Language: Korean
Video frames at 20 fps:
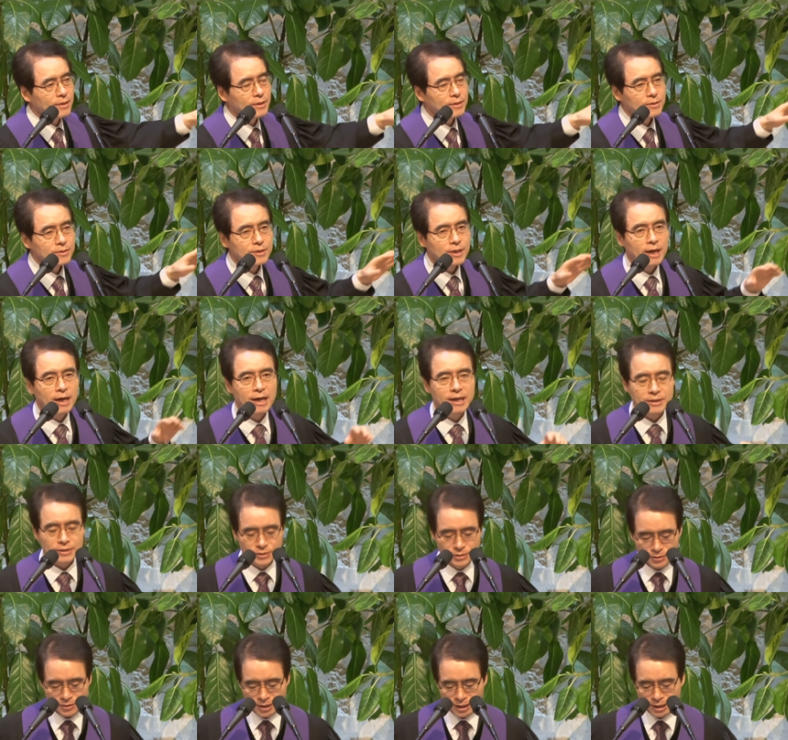자,
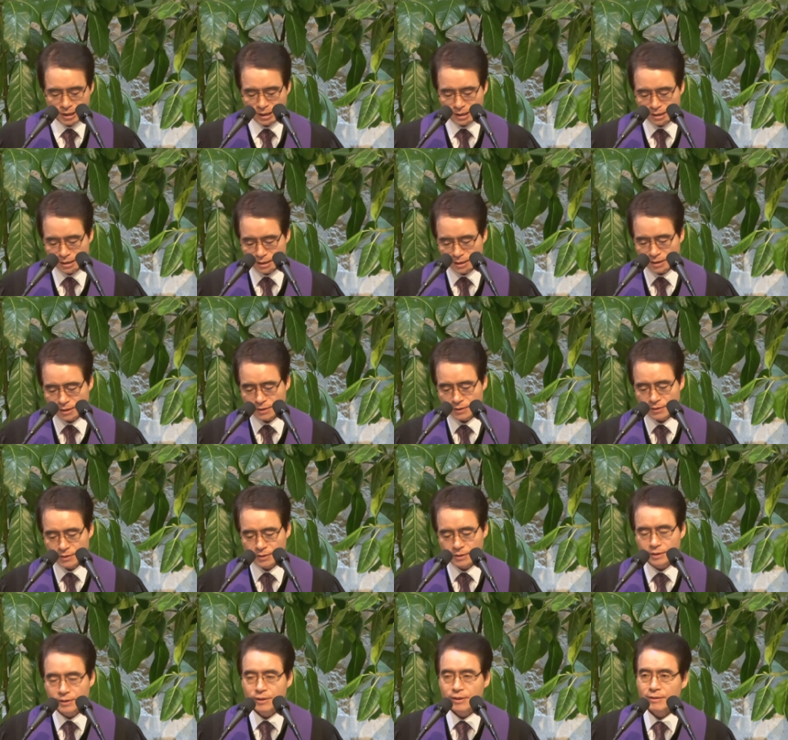이렇게
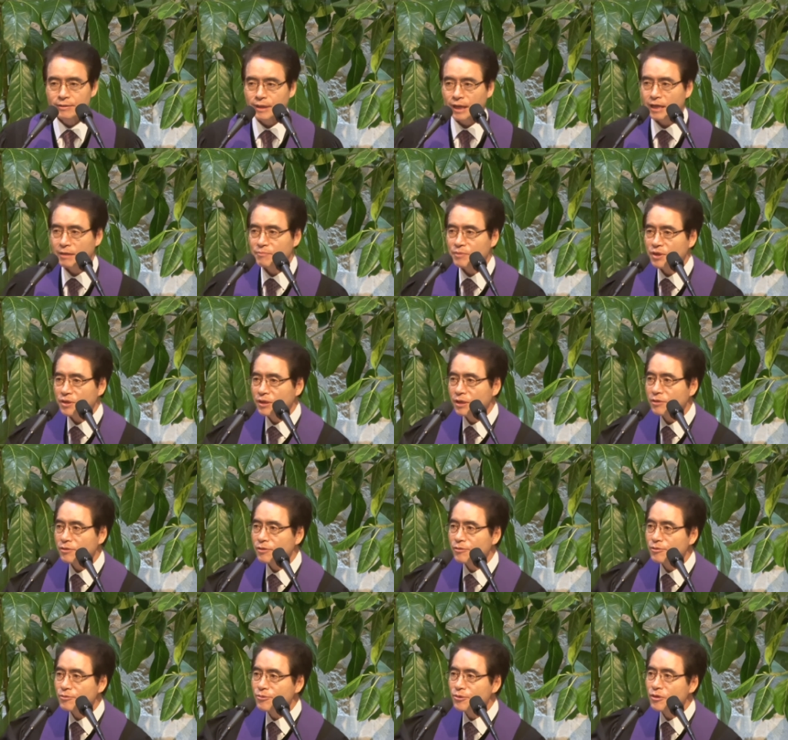사람들에게
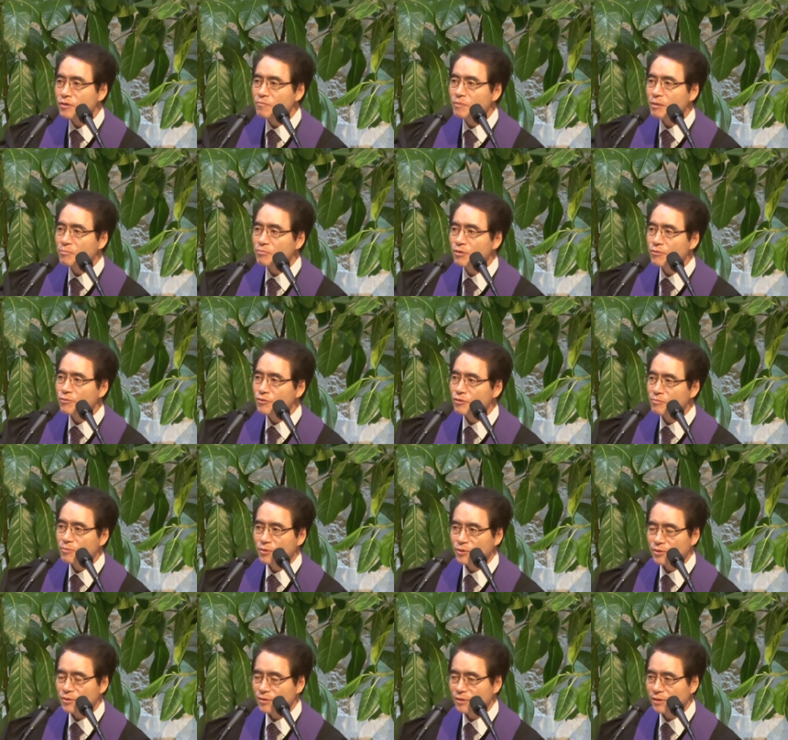긍휼을 베풀 줄
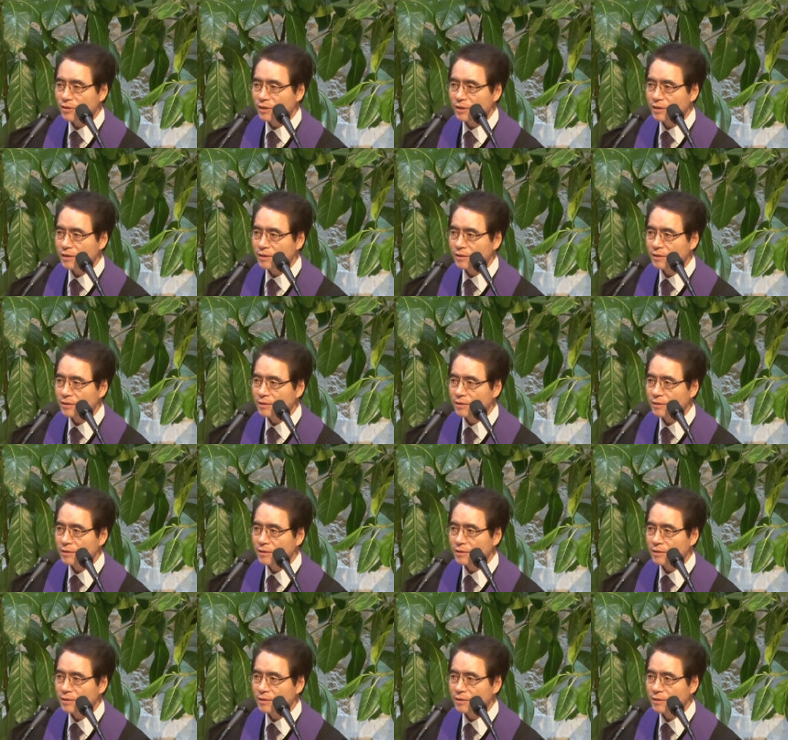모르는 거예요.